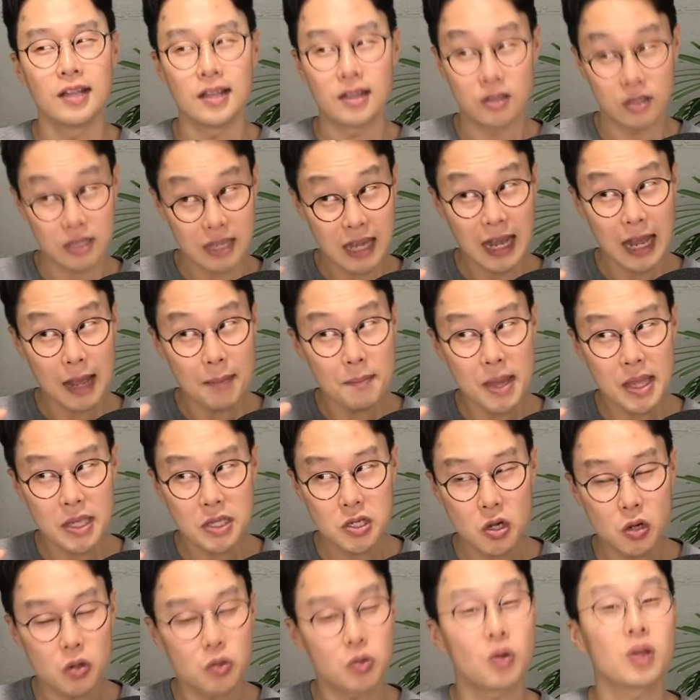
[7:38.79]
저
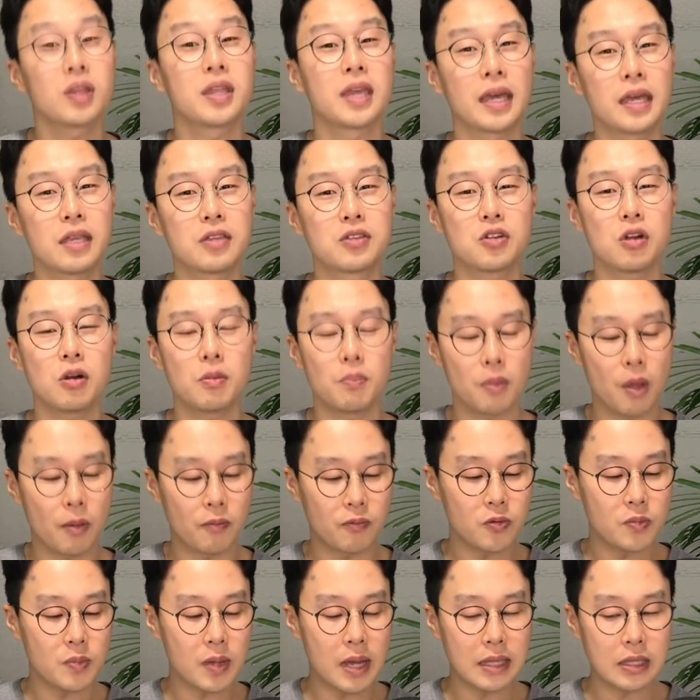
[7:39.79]
잠깐만요. 그거 되겠죠?
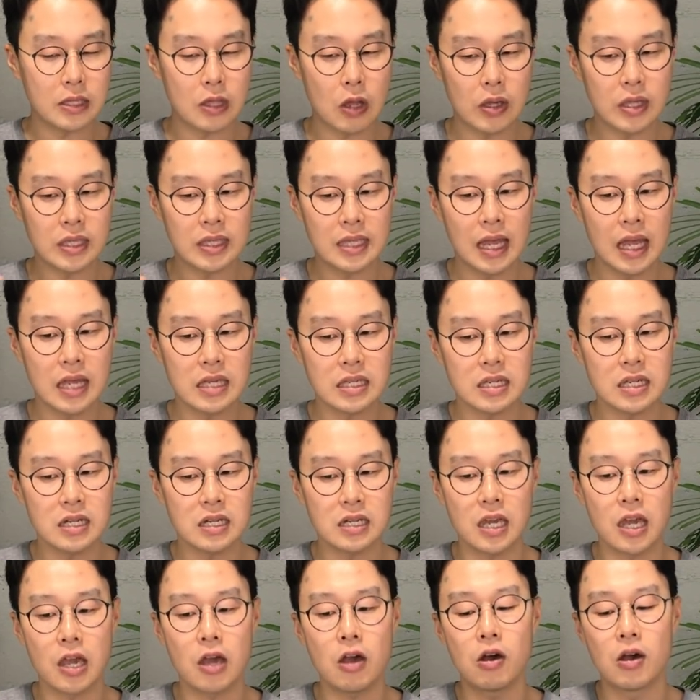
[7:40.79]
몇 분만 더 있다가
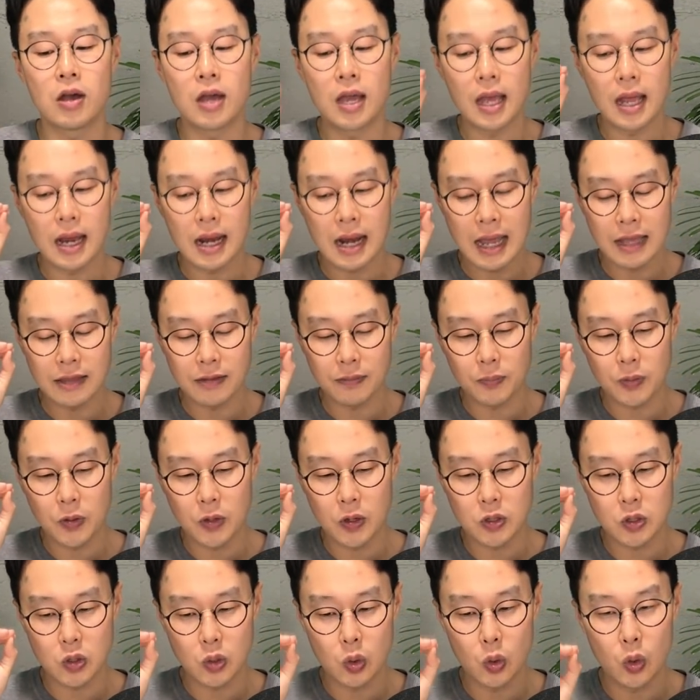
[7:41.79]
시킬게요. 라는
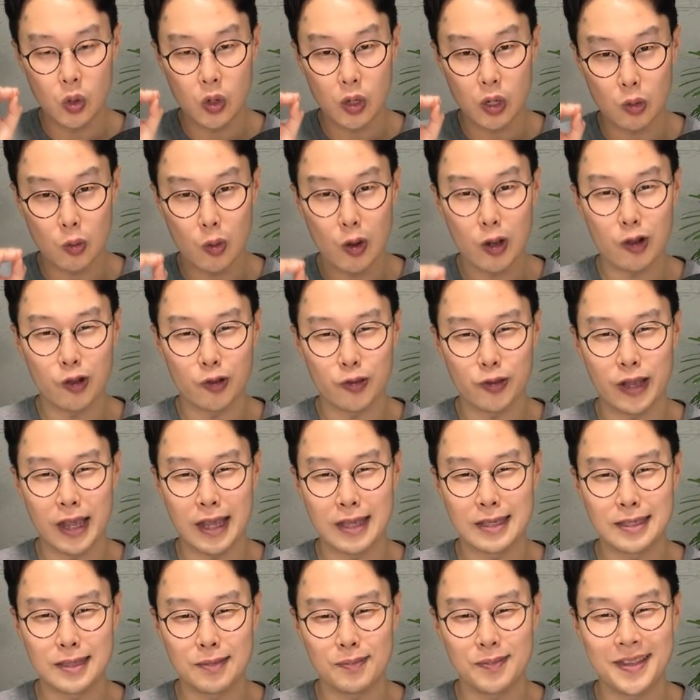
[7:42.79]
표현이 이렇게 될 것
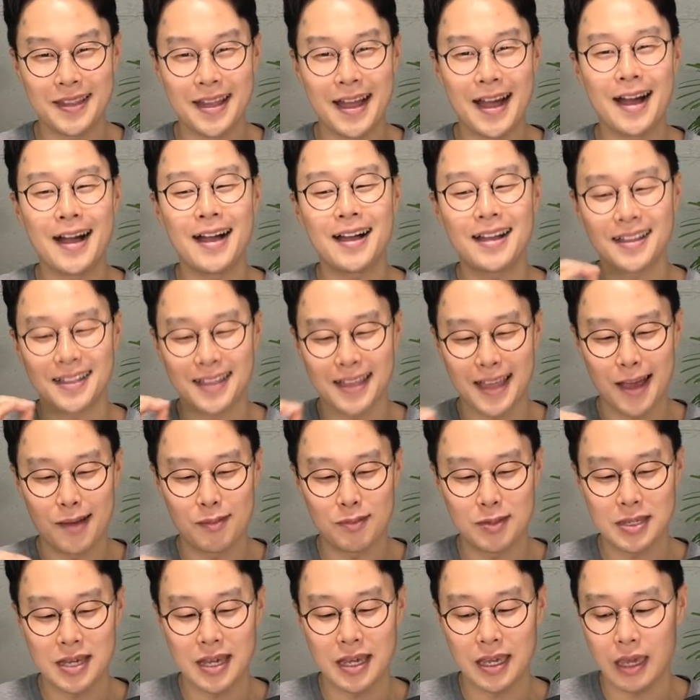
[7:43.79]
같습니다.
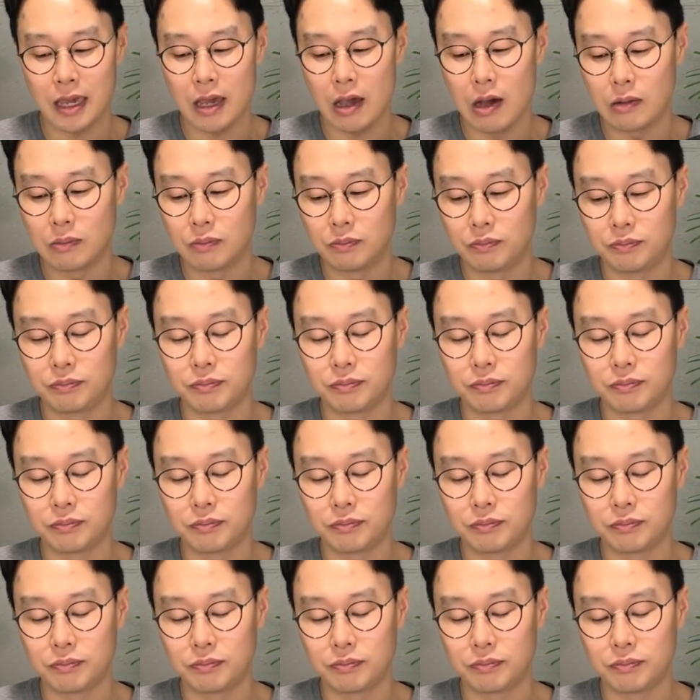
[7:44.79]
다음 장이에요.